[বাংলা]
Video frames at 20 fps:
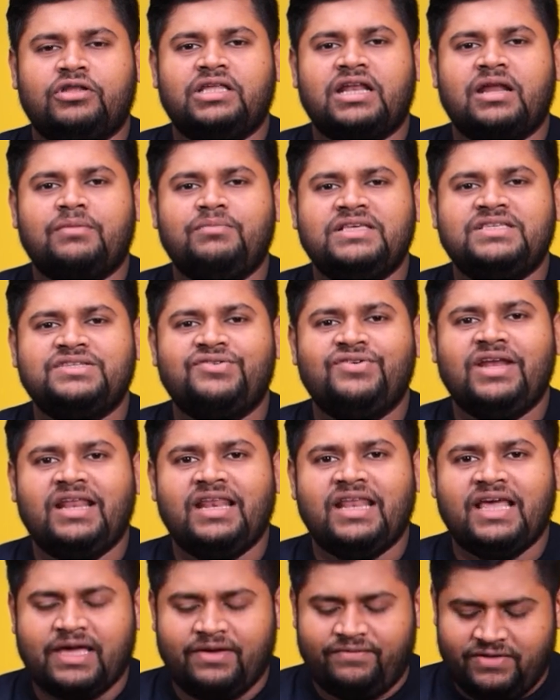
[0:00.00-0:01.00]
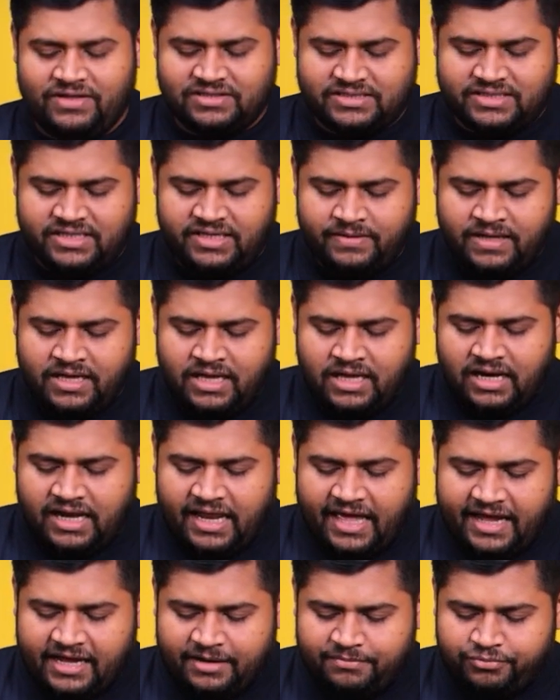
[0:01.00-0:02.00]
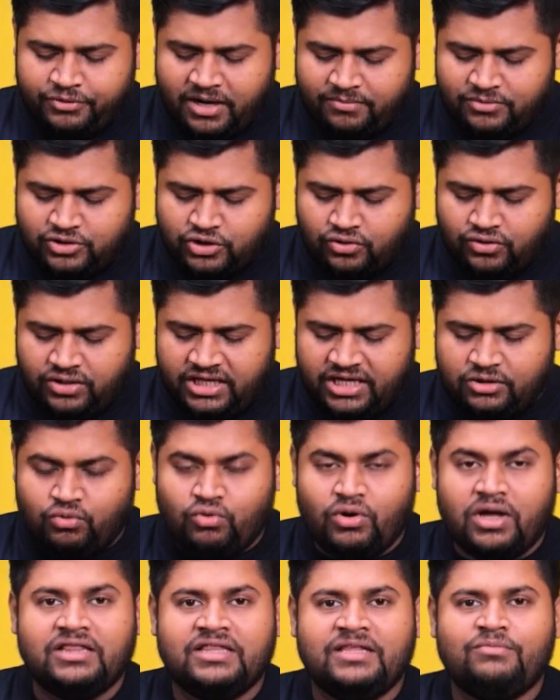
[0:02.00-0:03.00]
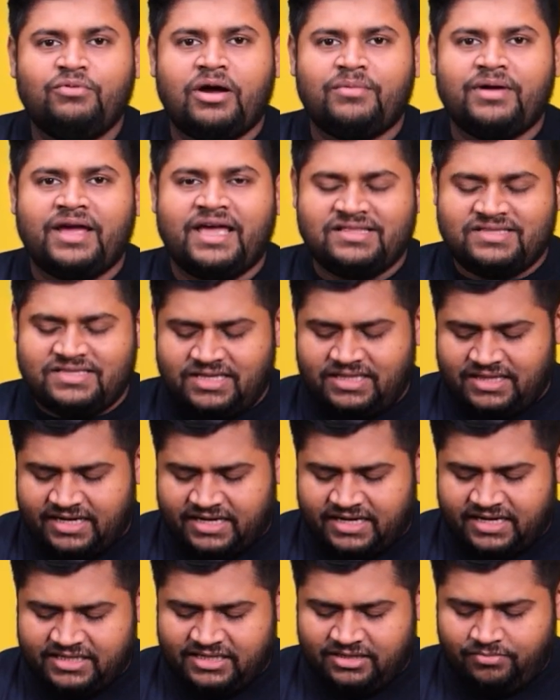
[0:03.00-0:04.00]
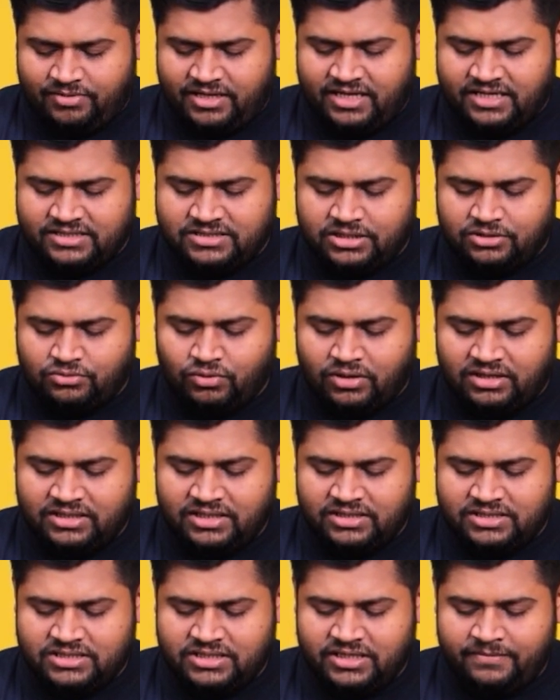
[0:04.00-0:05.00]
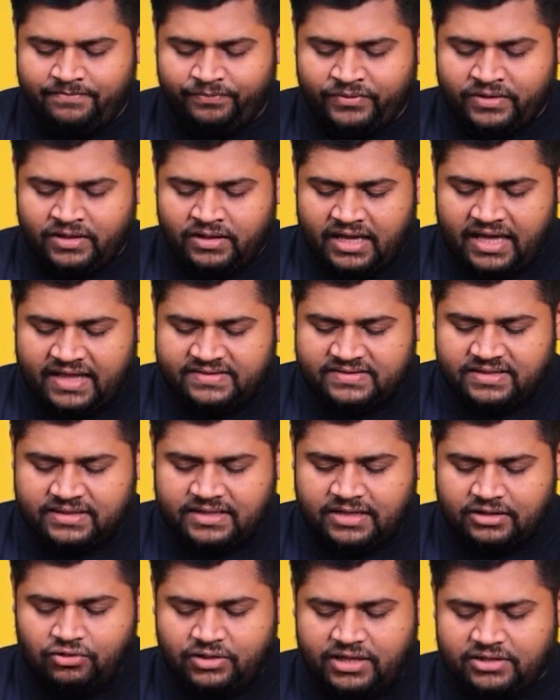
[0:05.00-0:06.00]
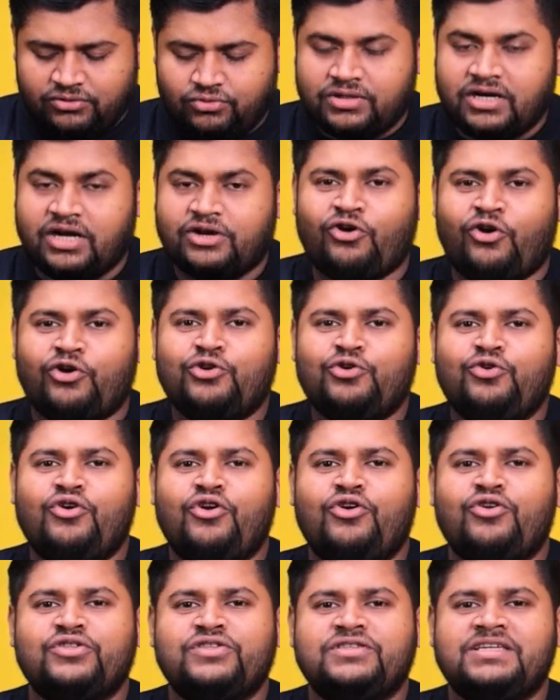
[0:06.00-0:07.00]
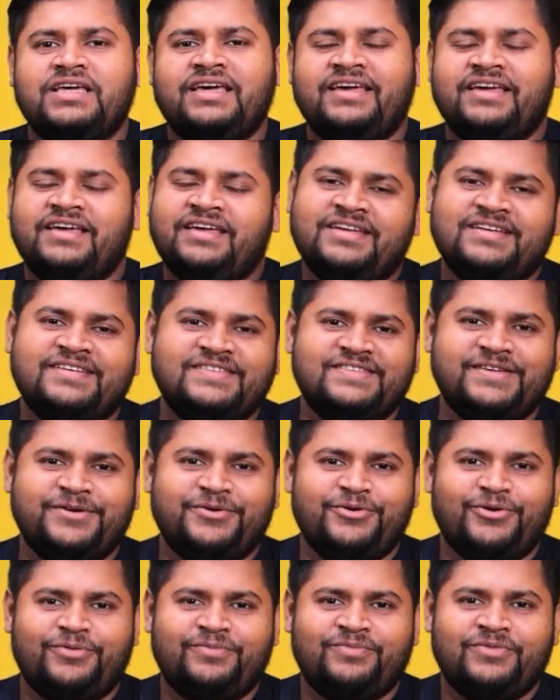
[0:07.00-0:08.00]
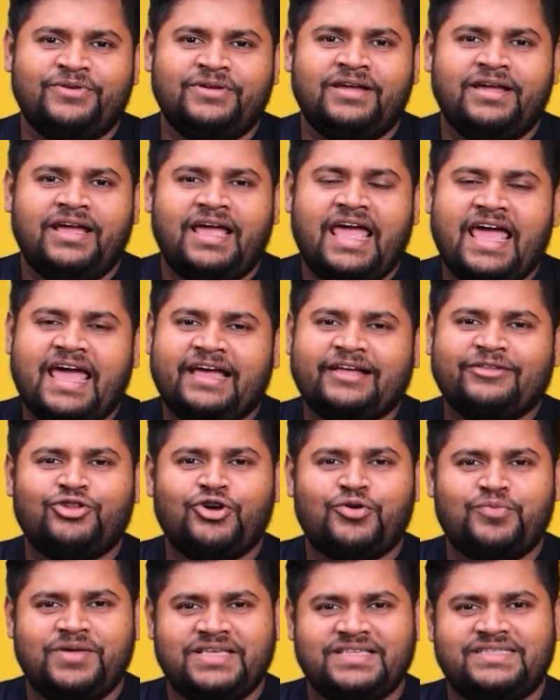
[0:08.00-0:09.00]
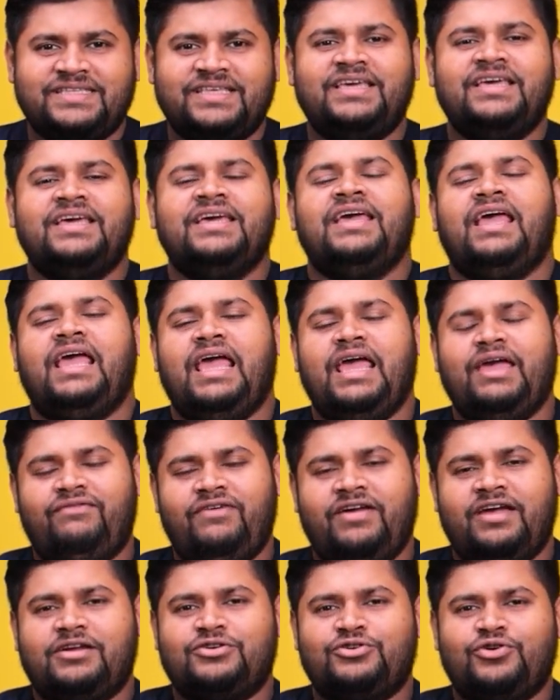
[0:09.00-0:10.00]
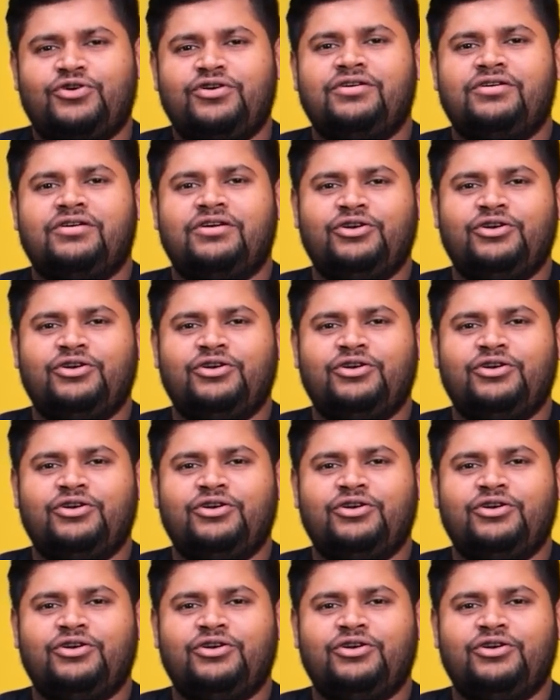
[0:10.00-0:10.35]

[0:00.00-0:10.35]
কথাটা আমি স্ক্রিনে লিখে ফেলছি লেখার পর আমি যখন ইকুয়াল দিব আমার অ্যান্সার দেখায় দিবে এই যে ইকুয়াল দিচ্ছি অ্যান্সার দেখো এই দুটা ডট গুণন হচ্ছে জিরো একদম ইজি এ ভেক্টর